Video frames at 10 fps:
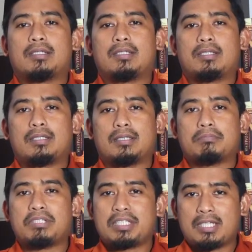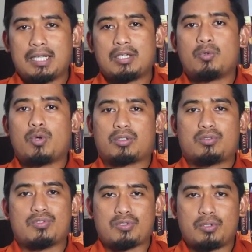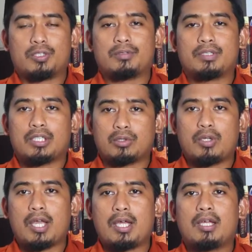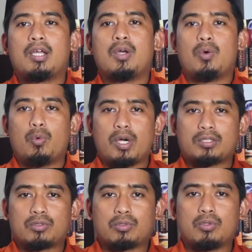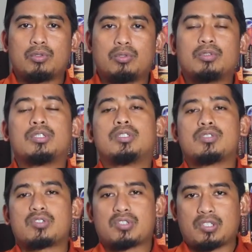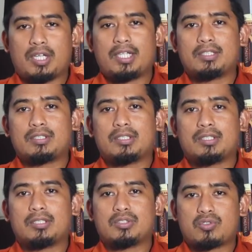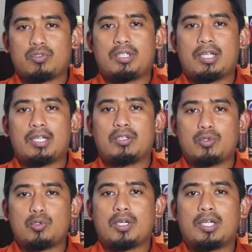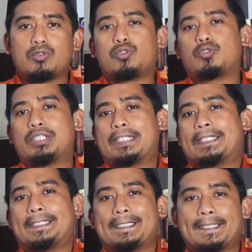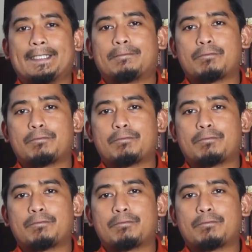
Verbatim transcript: e, menjelang waktu zuhur. Itulah waktu salat sunnah duha untuk dikerjakan.